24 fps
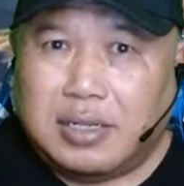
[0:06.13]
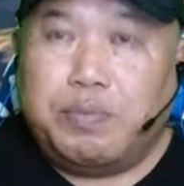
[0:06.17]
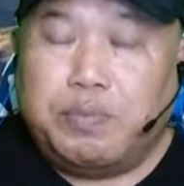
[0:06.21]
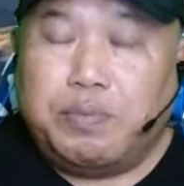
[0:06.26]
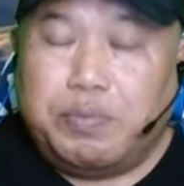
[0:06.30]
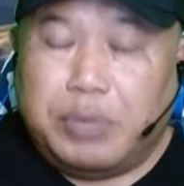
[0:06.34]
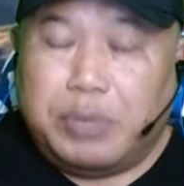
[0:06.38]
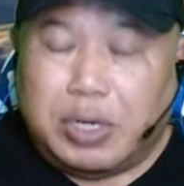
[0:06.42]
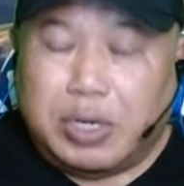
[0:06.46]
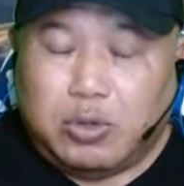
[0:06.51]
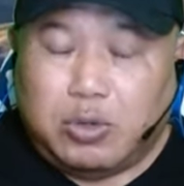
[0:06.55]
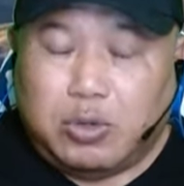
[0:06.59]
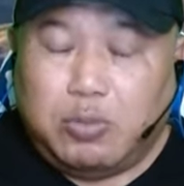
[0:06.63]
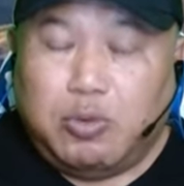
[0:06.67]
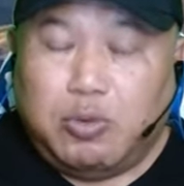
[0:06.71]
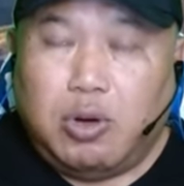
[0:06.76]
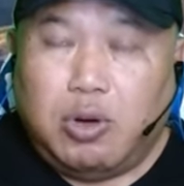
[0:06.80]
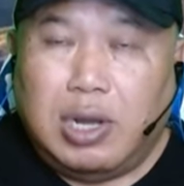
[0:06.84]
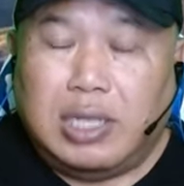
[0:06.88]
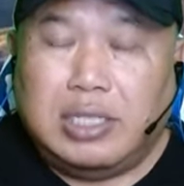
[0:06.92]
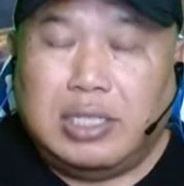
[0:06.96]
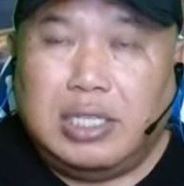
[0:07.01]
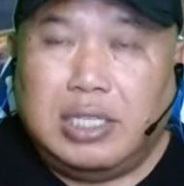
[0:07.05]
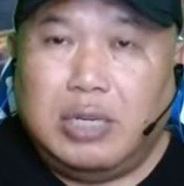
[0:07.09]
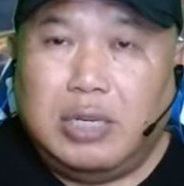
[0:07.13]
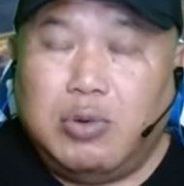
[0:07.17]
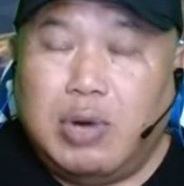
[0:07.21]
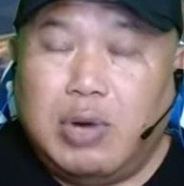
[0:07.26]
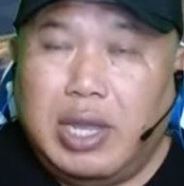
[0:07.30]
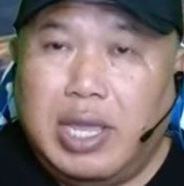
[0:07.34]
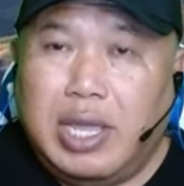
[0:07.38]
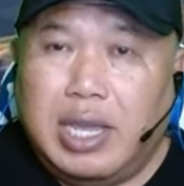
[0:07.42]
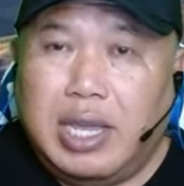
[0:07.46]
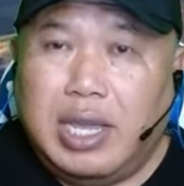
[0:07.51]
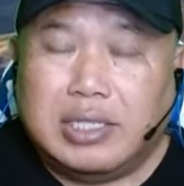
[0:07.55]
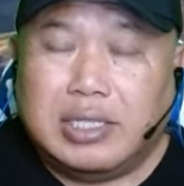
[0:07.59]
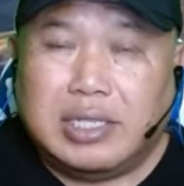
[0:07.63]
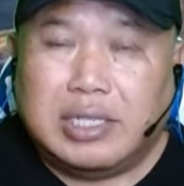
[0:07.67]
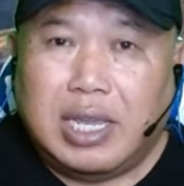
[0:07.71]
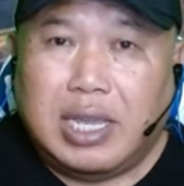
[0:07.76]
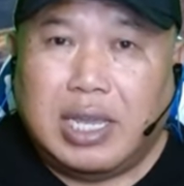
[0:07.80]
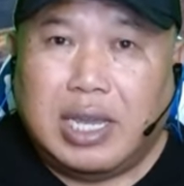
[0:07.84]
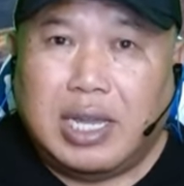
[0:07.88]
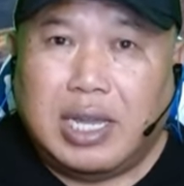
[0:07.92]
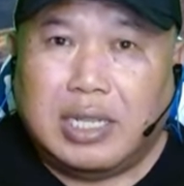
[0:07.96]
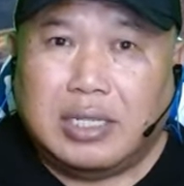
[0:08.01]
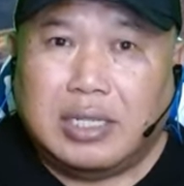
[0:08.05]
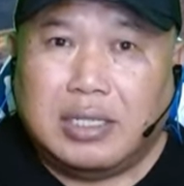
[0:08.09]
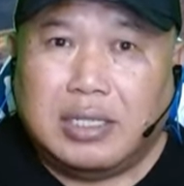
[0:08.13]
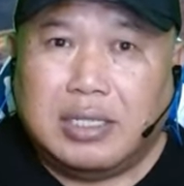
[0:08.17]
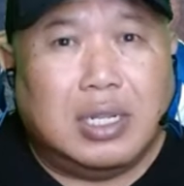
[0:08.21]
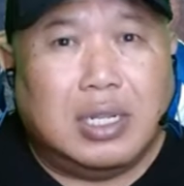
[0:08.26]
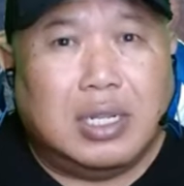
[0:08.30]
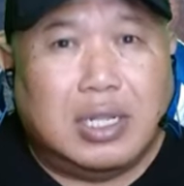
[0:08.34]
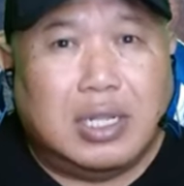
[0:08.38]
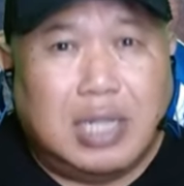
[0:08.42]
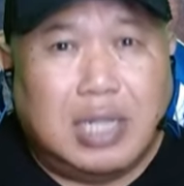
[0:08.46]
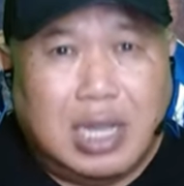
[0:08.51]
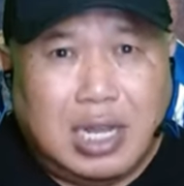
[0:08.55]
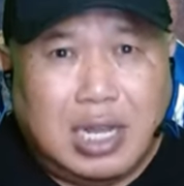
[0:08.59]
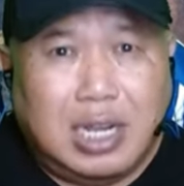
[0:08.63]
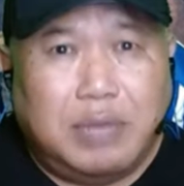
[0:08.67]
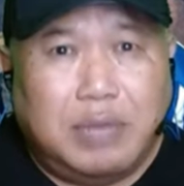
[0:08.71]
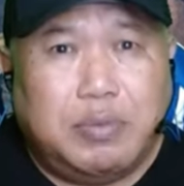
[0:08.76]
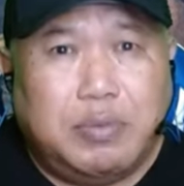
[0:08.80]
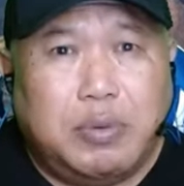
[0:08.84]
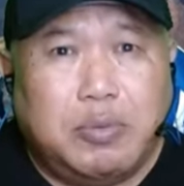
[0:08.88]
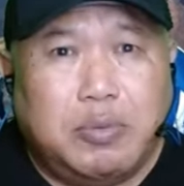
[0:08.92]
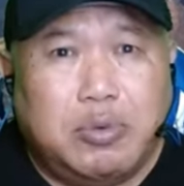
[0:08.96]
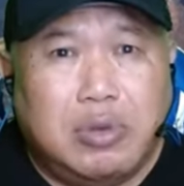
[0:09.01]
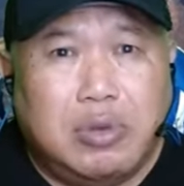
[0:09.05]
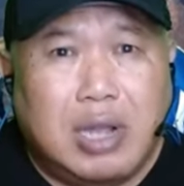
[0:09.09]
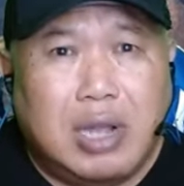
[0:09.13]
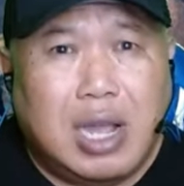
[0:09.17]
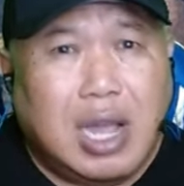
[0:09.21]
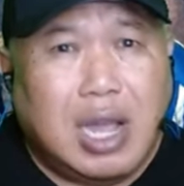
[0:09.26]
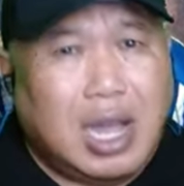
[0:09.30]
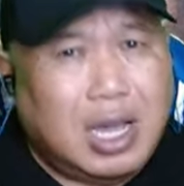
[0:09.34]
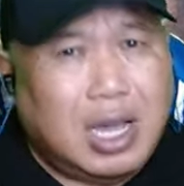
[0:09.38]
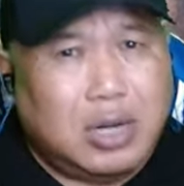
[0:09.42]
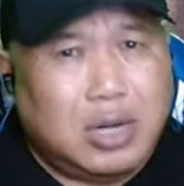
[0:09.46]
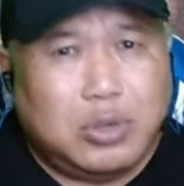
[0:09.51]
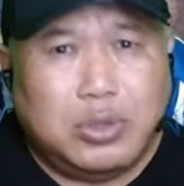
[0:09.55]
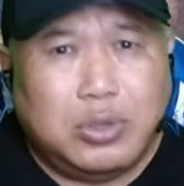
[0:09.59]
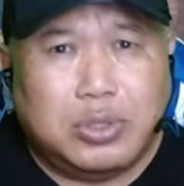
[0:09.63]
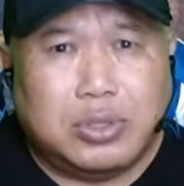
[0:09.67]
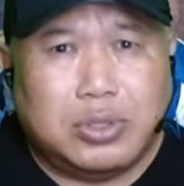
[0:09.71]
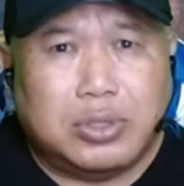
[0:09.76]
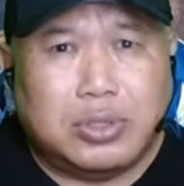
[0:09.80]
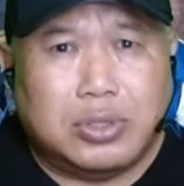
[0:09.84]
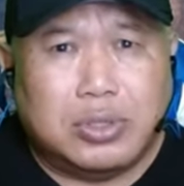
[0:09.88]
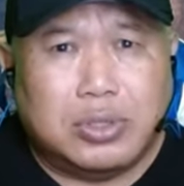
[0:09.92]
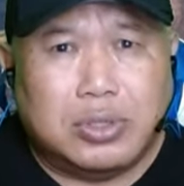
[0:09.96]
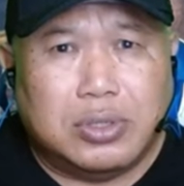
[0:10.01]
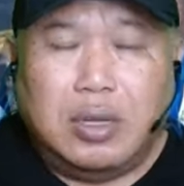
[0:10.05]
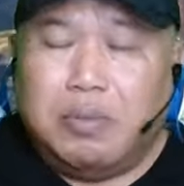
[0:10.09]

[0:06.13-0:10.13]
Pertumbuhan jiwa yang sehat dari pemuda harus